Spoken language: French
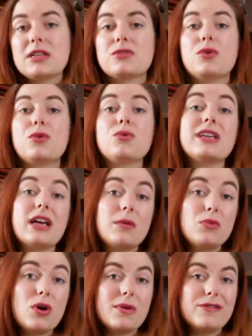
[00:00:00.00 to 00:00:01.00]
parce que
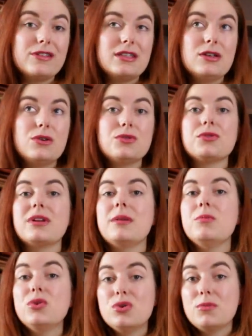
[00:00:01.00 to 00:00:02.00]
contrairement à ma vidéo sur les
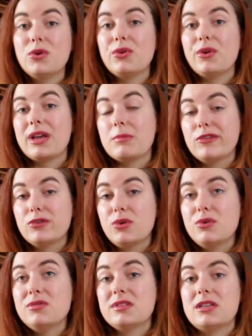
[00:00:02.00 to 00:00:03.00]
monuments dans Game of
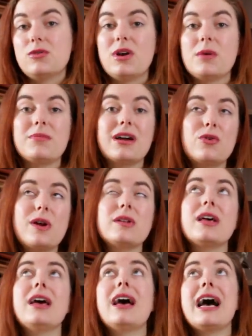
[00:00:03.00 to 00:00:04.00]
Thrones, qui a un
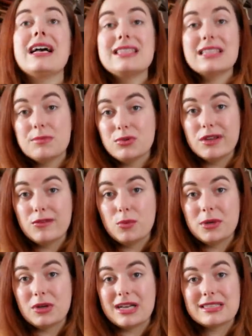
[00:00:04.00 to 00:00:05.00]
background assez peu
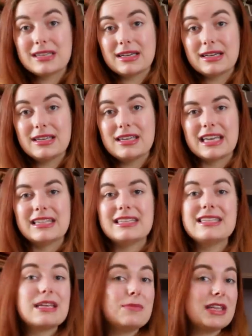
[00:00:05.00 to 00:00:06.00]
développé dans la série et
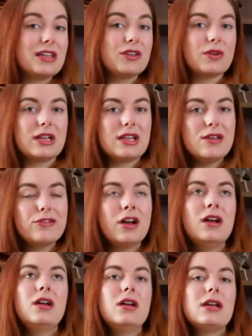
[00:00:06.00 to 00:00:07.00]
disséminé dans les livres,
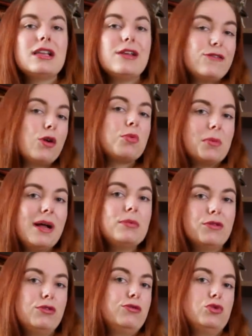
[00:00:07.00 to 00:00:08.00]
il est fort
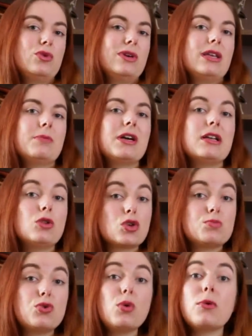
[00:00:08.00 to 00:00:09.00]
probable que vous vous soyez pris les
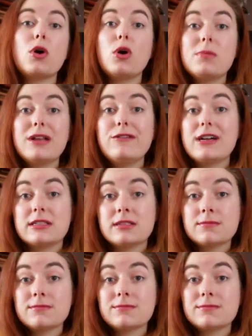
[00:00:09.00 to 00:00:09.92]
noces pour en pleine face.